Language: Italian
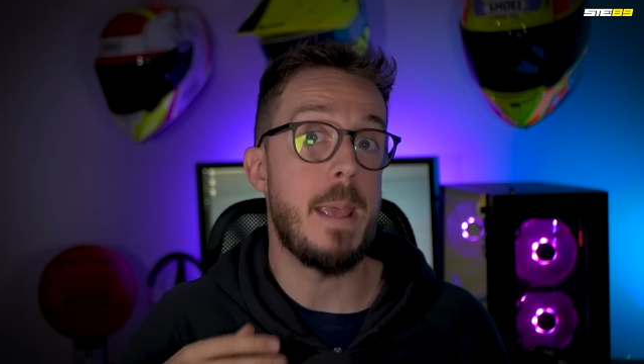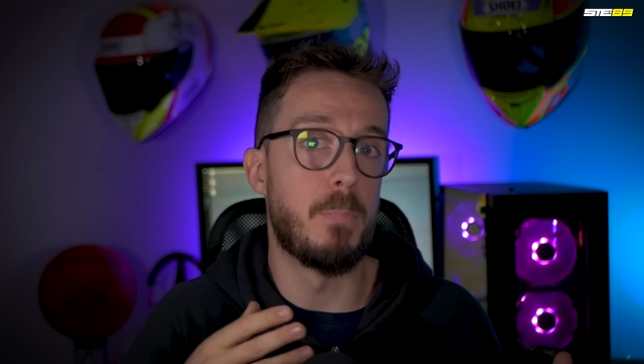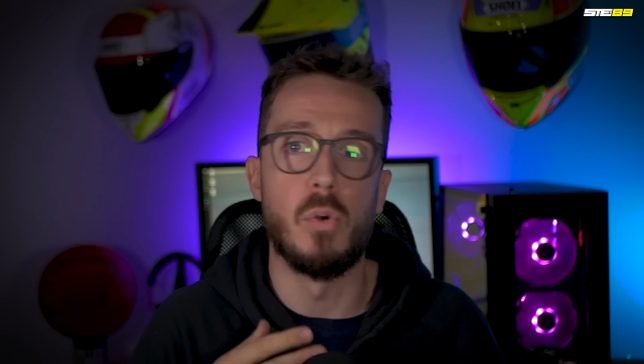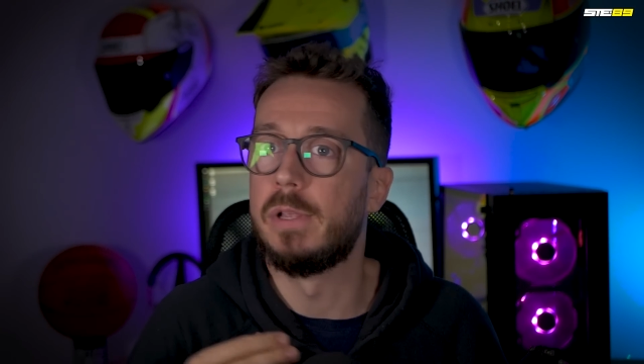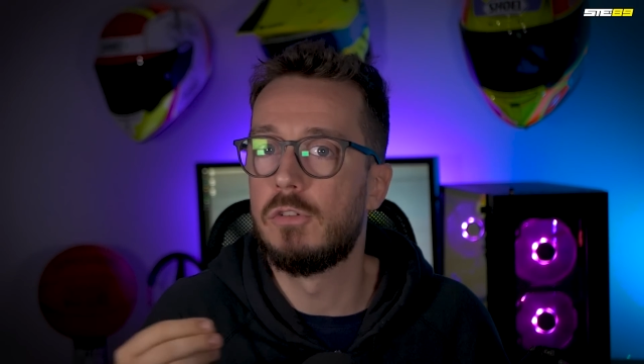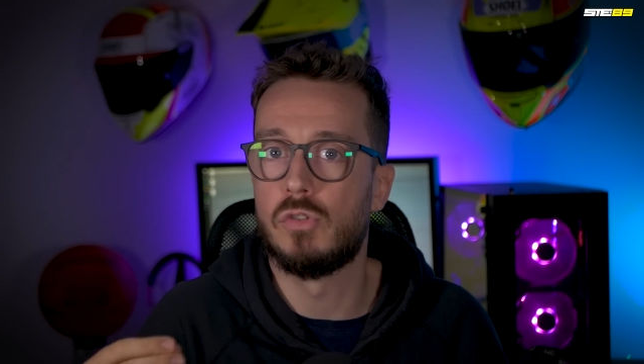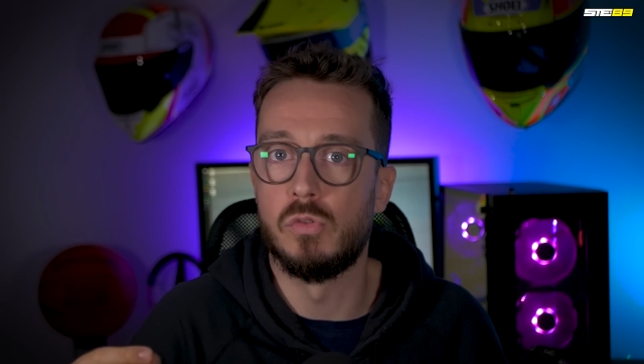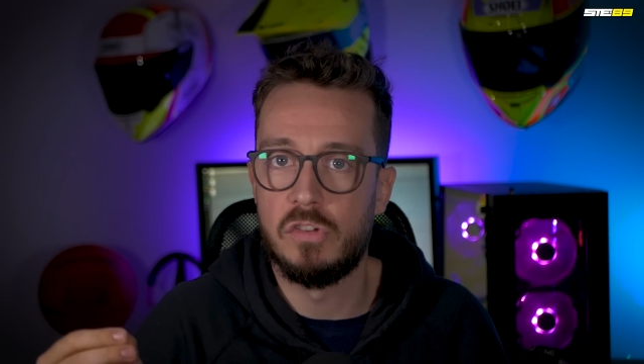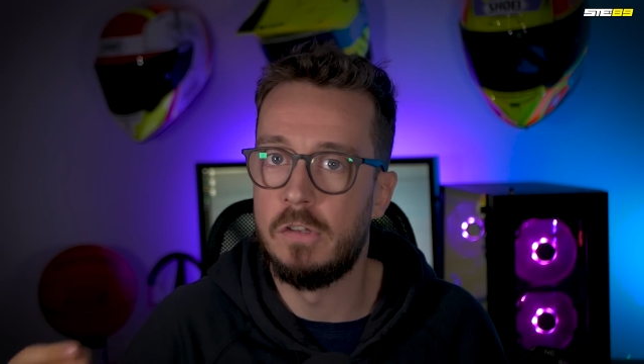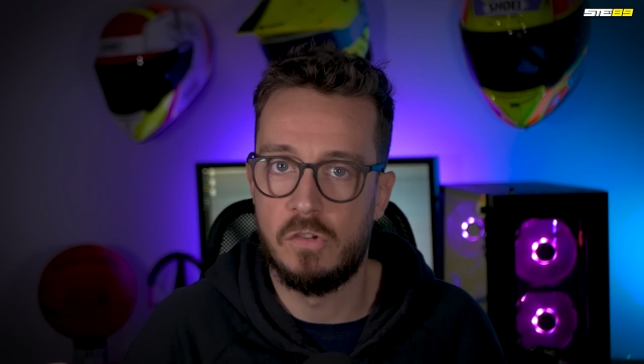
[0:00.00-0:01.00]
E poi,
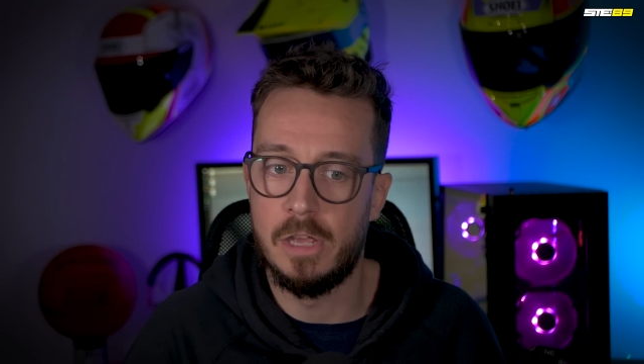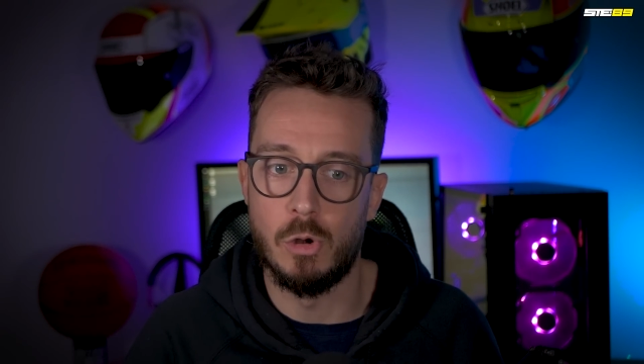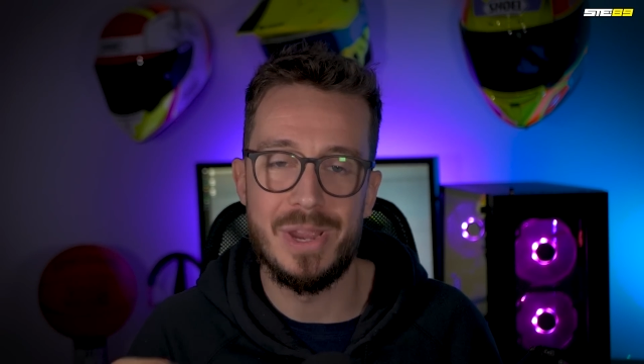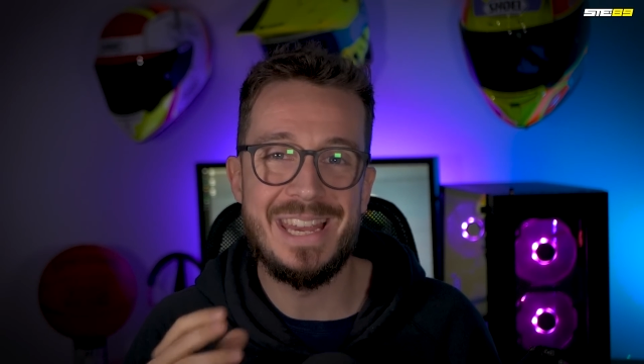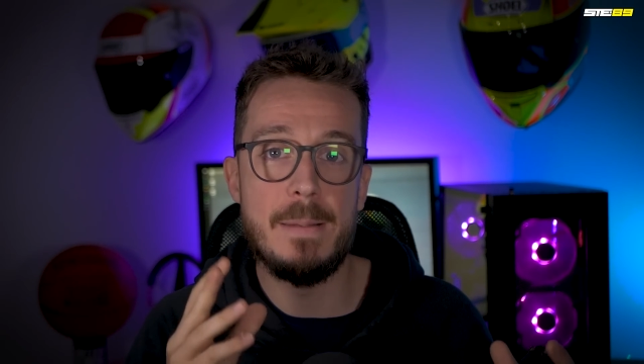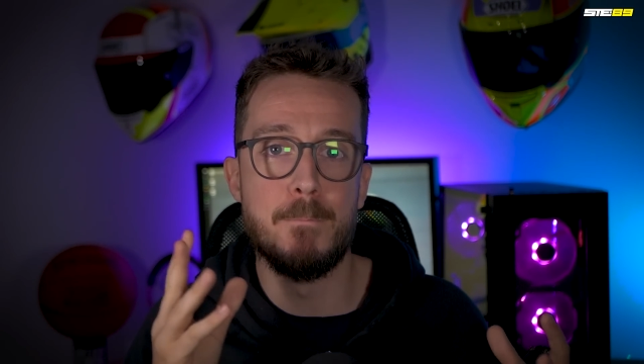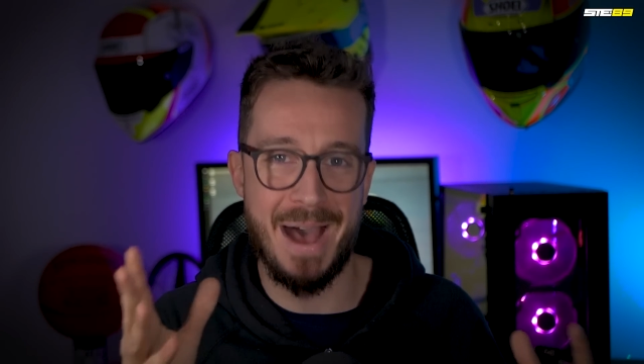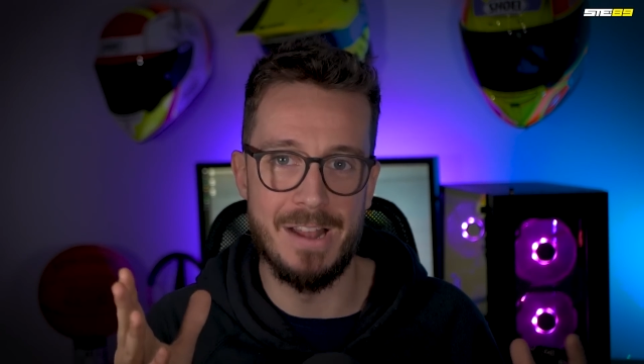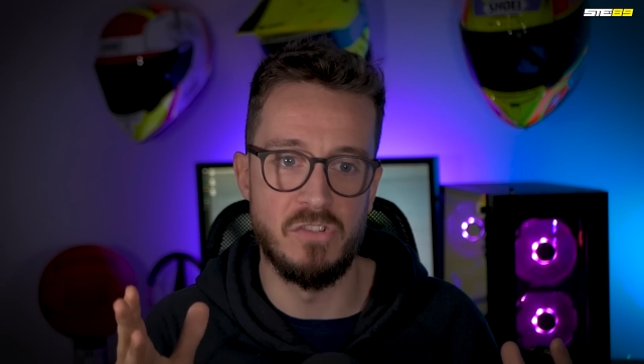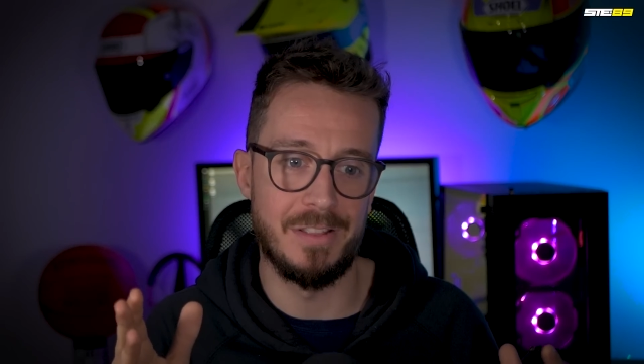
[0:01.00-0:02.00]
sono sincero, il
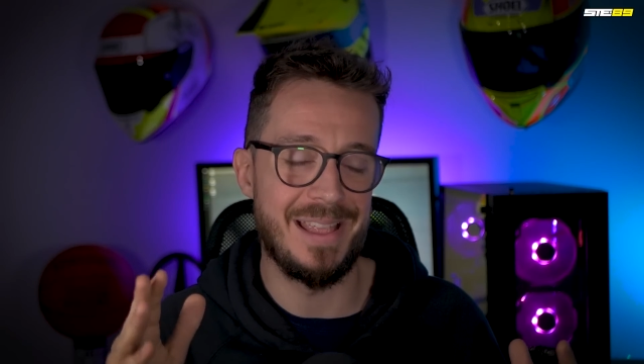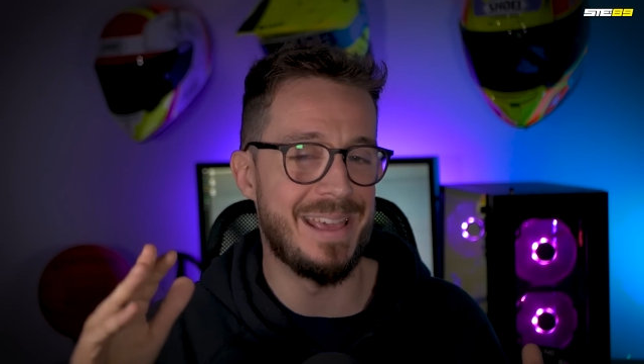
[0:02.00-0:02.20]
budget